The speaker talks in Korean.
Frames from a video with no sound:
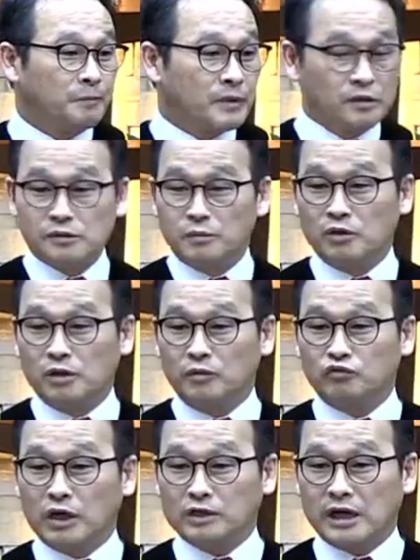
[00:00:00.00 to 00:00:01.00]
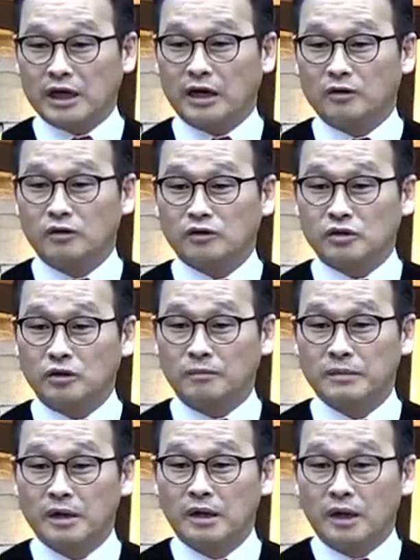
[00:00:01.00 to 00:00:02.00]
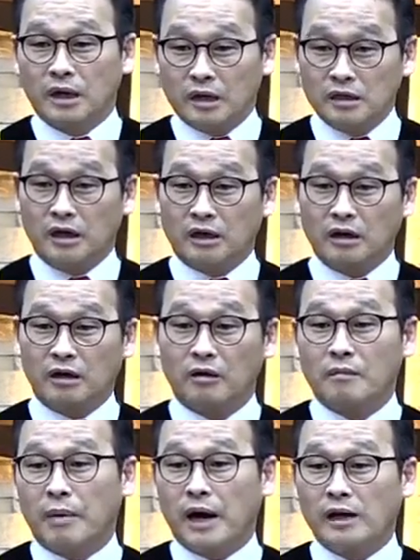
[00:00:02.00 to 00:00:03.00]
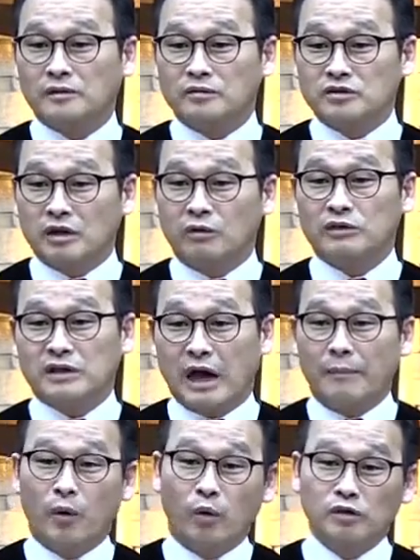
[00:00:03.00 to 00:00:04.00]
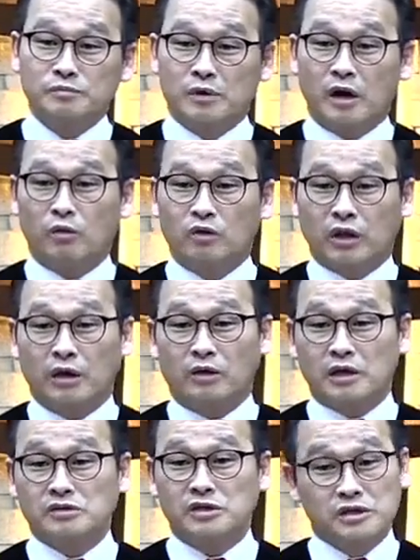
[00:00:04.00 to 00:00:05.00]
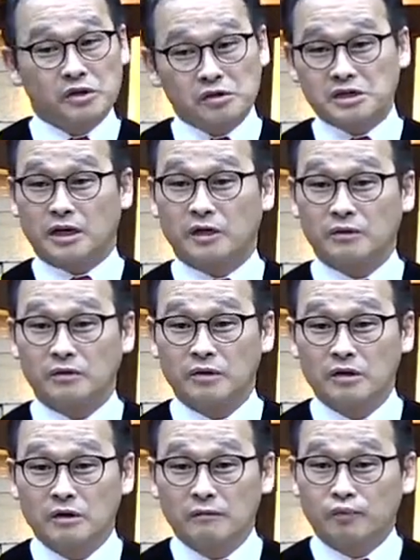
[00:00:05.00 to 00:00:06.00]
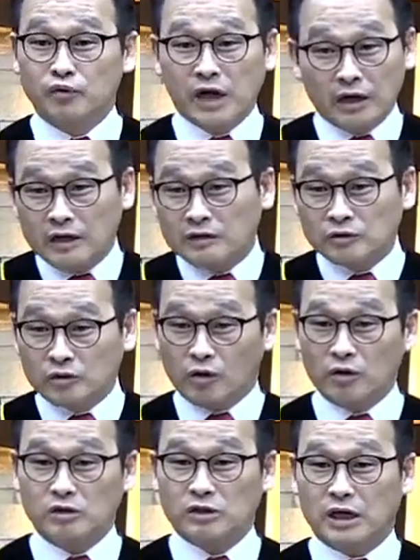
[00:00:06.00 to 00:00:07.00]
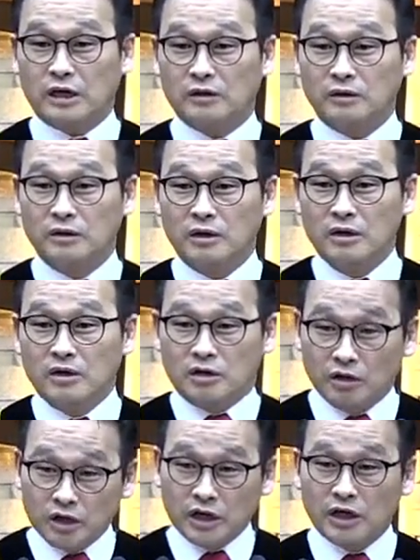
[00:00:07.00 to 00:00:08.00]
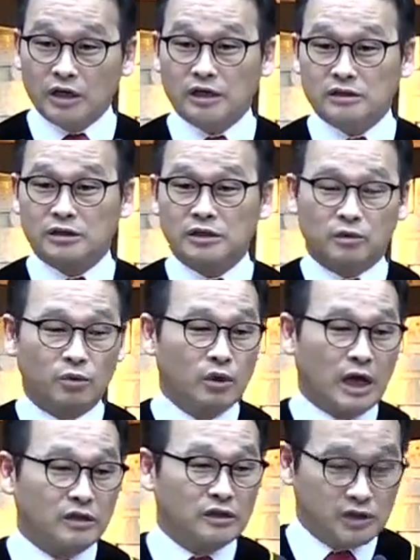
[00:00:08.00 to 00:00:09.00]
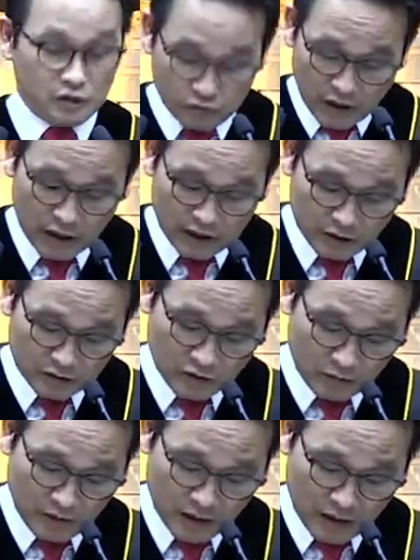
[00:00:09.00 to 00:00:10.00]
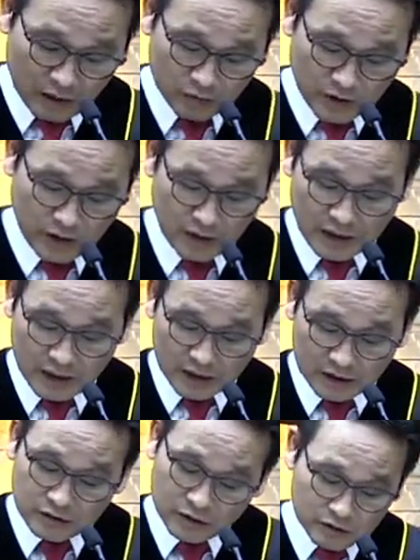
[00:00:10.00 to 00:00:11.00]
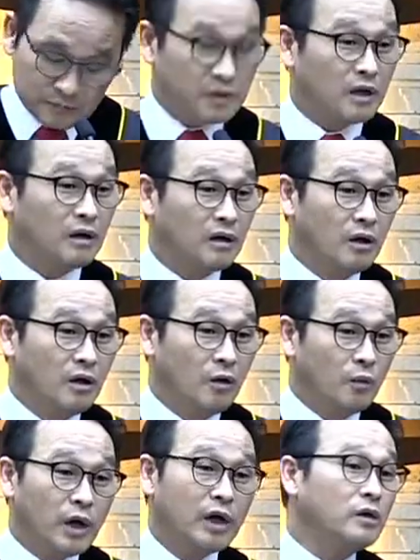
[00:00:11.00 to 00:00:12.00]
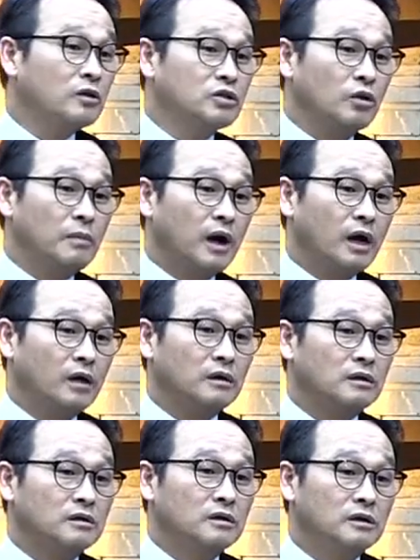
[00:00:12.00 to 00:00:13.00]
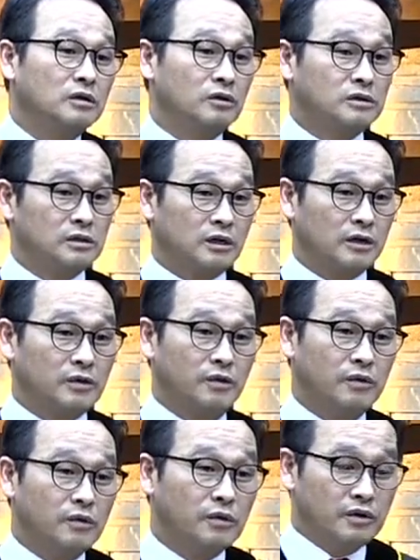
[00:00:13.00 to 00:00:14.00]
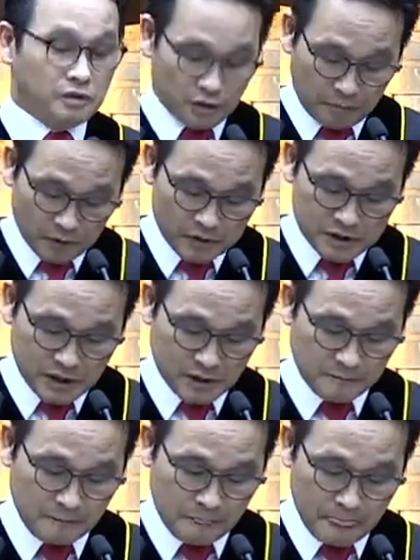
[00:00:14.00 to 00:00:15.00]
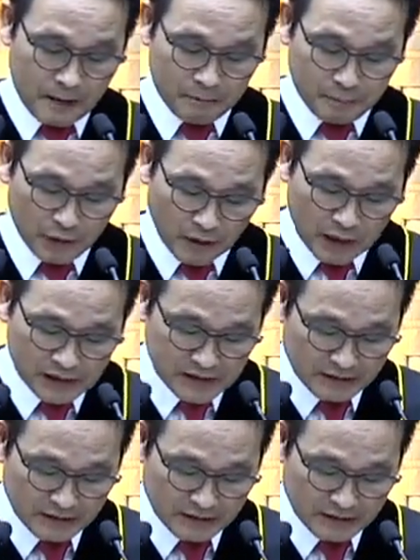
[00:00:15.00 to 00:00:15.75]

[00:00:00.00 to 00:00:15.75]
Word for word: 그것은 뭐냐면 우리가 잘 아는 것처럼 엘리야가 바알 선지자하고 450명하고 대결해서 이겼잖아요. 불이 하늘에서 떨어졌잖아요. 그 일이 있고 난 이후에 이런 절망 가운데 있었습니다. 왜 이런 절망을 느꼈을까요? 첫 번째, 변하지